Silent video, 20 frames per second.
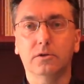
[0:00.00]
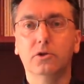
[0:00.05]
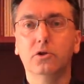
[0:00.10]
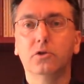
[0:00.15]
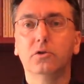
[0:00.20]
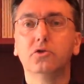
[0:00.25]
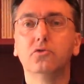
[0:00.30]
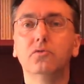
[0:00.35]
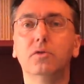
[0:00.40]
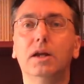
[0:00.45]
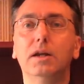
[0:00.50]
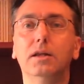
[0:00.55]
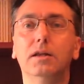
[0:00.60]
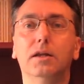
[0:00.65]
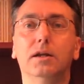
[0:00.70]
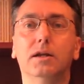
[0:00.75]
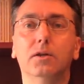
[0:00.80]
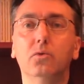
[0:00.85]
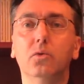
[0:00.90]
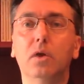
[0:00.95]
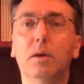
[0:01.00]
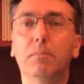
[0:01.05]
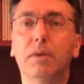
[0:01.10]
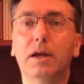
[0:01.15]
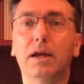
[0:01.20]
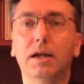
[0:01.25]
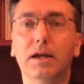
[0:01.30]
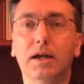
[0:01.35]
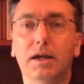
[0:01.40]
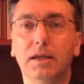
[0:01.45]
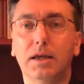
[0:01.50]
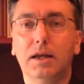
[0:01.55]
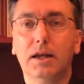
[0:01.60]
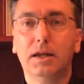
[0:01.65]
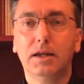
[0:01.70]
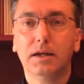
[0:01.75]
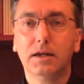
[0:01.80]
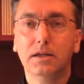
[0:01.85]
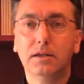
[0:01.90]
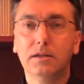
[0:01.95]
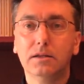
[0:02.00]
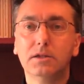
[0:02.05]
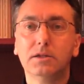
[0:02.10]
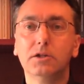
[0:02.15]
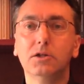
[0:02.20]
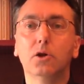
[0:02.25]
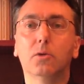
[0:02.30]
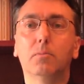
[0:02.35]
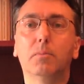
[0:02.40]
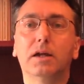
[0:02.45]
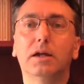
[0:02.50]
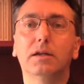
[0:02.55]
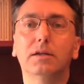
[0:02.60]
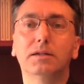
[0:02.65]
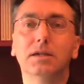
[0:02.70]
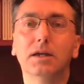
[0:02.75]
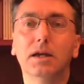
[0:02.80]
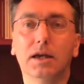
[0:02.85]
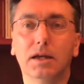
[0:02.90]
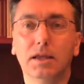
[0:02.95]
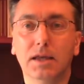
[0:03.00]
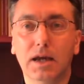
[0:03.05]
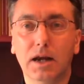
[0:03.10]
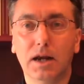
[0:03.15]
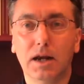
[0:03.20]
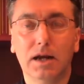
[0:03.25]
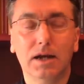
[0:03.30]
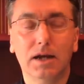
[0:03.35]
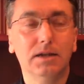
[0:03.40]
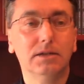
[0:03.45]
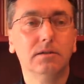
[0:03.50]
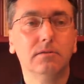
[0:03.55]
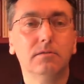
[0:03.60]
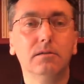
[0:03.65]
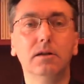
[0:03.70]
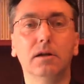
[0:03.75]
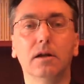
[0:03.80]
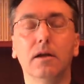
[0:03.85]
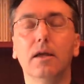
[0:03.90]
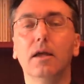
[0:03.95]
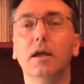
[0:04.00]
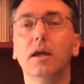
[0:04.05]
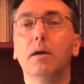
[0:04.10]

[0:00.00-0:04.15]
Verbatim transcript: No es una literatura para engañar a la gente, sino para desengañarla, es decir,